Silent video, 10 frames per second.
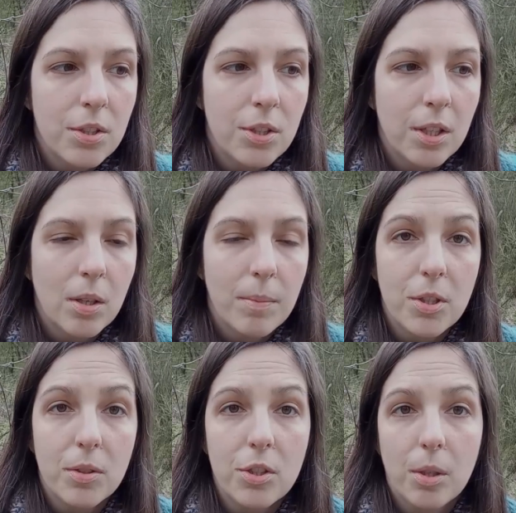Też
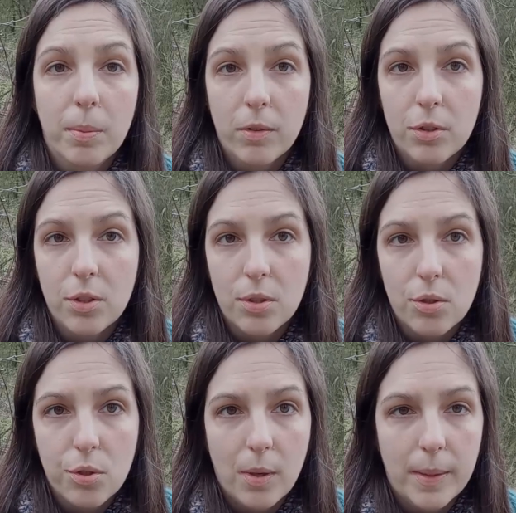tej kobiecie
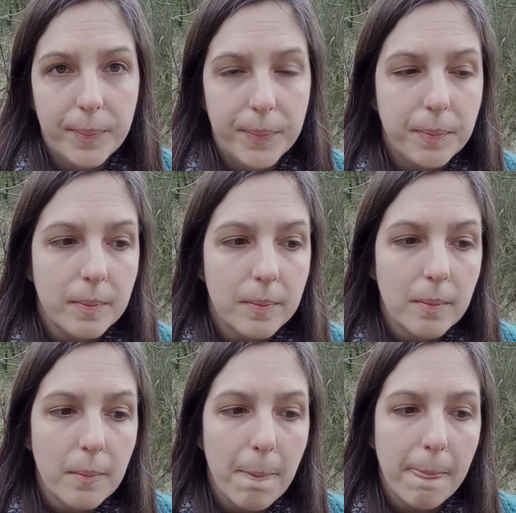cierpliwość się skończyła
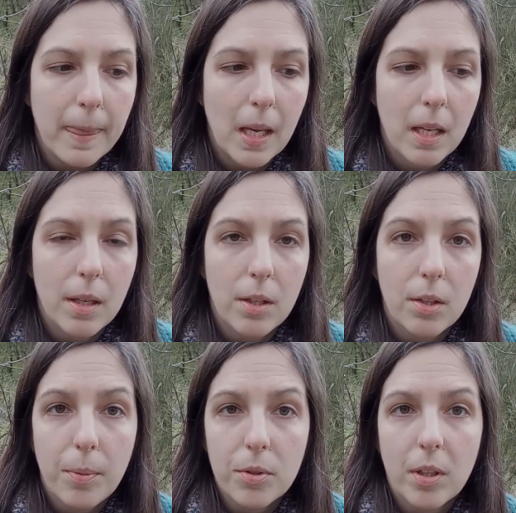
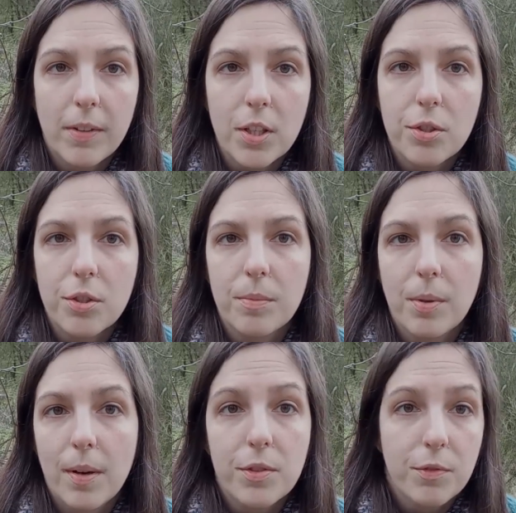no
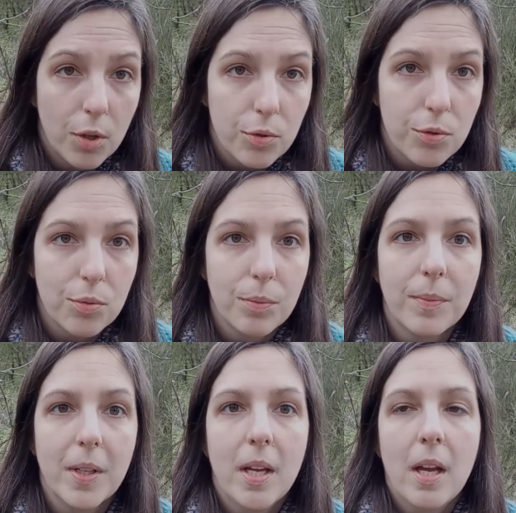ponieważ była w
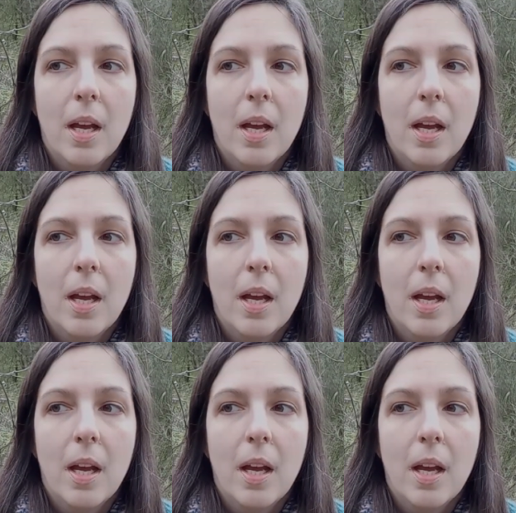związku.